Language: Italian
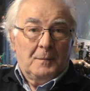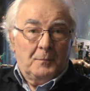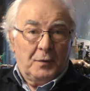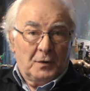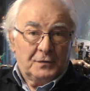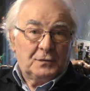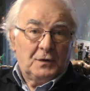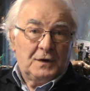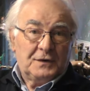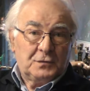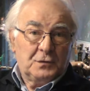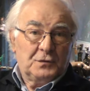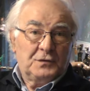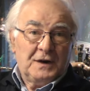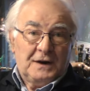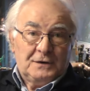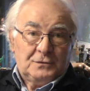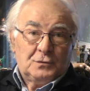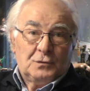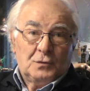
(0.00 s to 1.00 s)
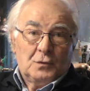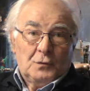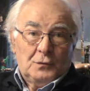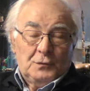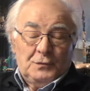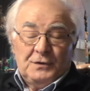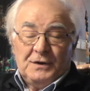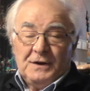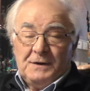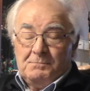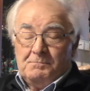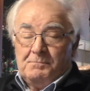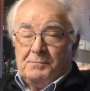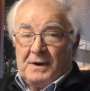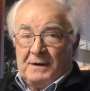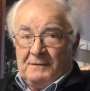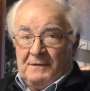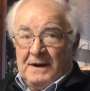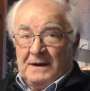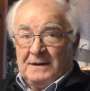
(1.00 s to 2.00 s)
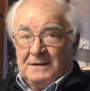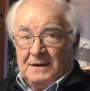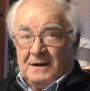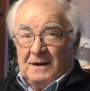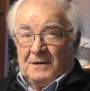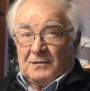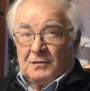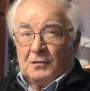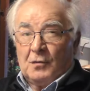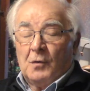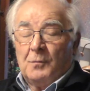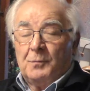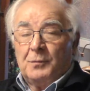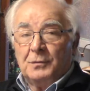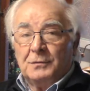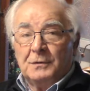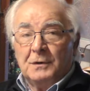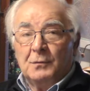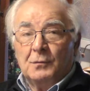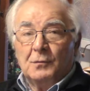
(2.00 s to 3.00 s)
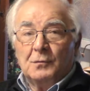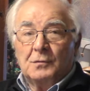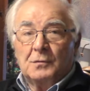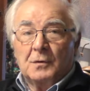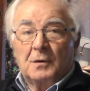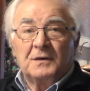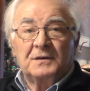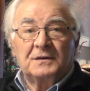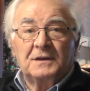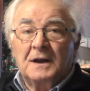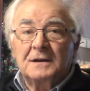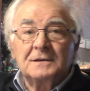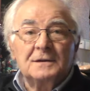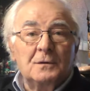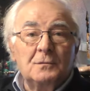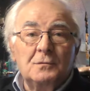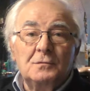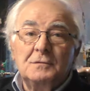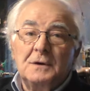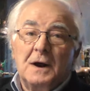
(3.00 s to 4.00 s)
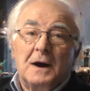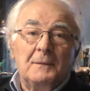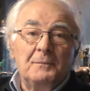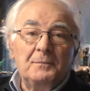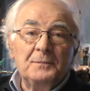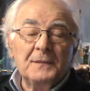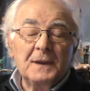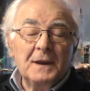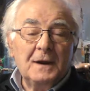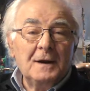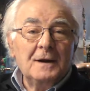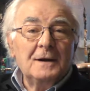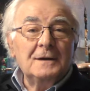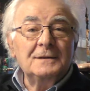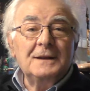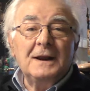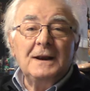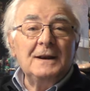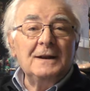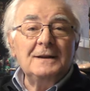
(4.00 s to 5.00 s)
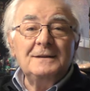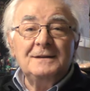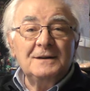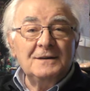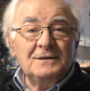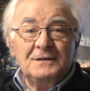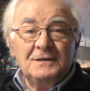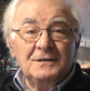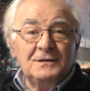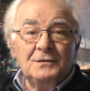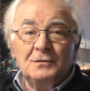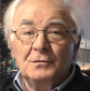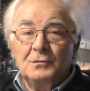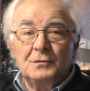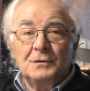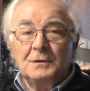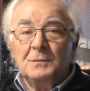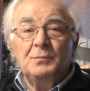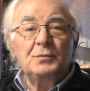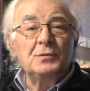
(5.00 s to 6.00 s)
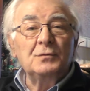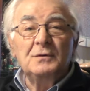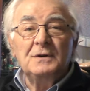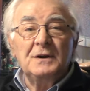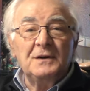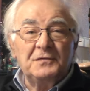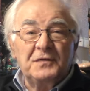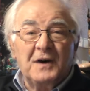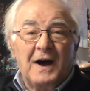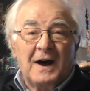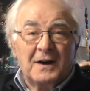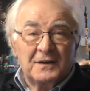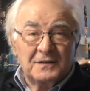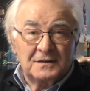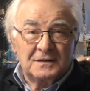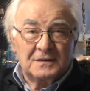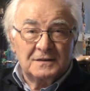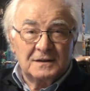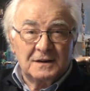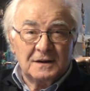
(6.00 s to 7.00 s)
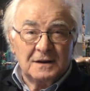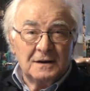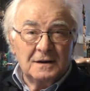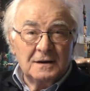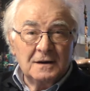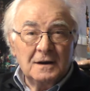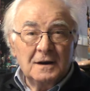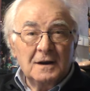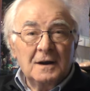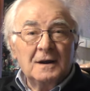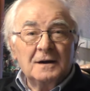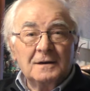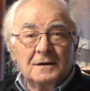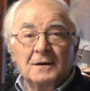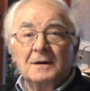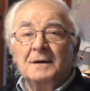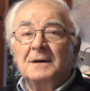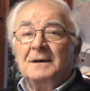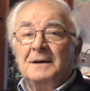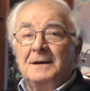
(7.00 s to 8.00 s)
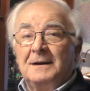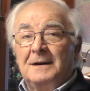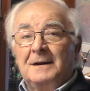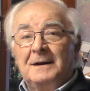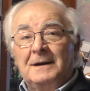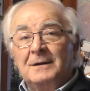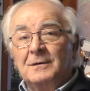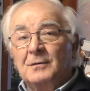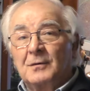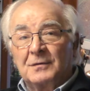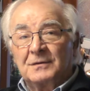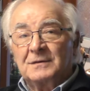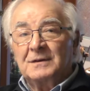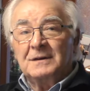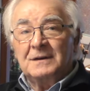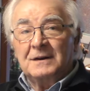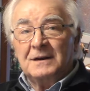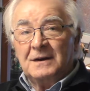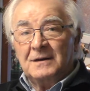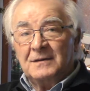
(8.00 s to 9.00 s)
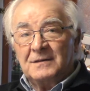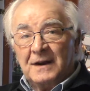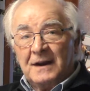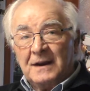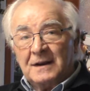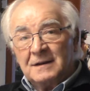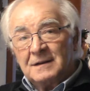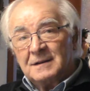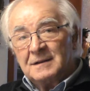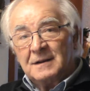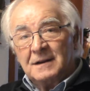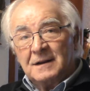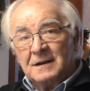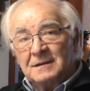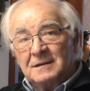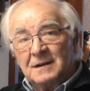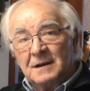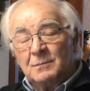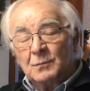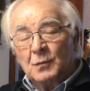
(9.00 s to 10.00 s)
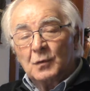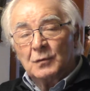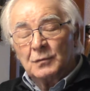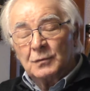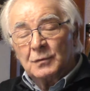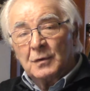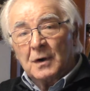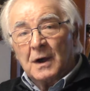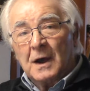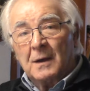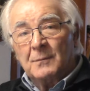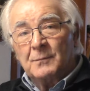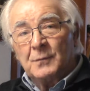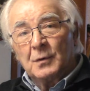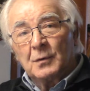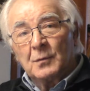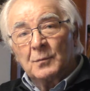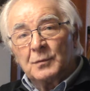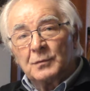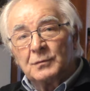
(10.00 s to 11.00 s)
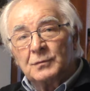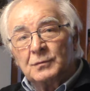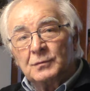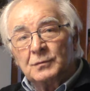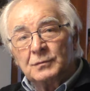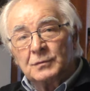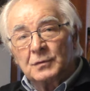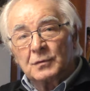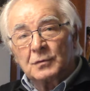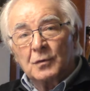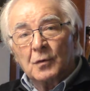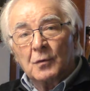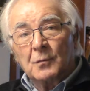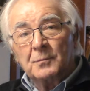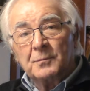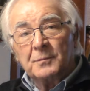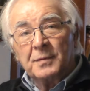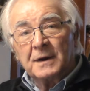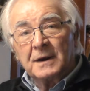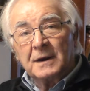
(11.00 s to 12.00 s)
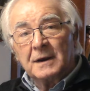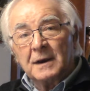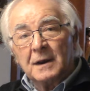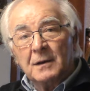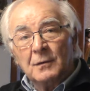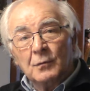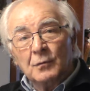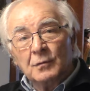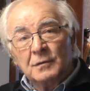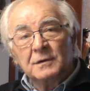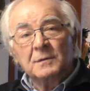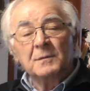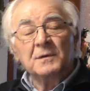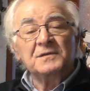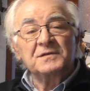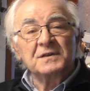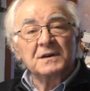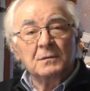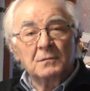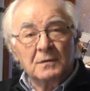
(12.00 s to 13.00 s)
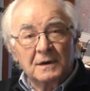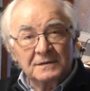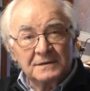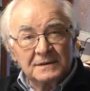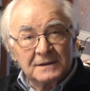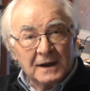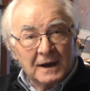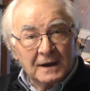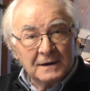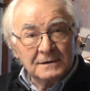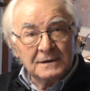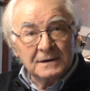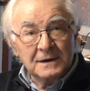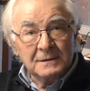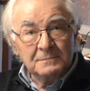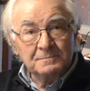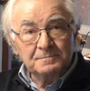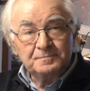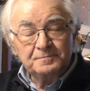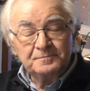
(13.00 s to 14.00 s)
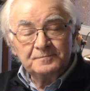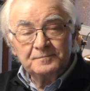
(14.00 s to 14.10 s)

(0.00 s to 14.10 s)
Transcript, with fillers: possono essere oggetto di brevetti a scopo di lucro, è stata una delle decisioni più nefaste che eh, i nostri dirigenti del mondo abbiano potuto compiere negli ultimi 50 anni.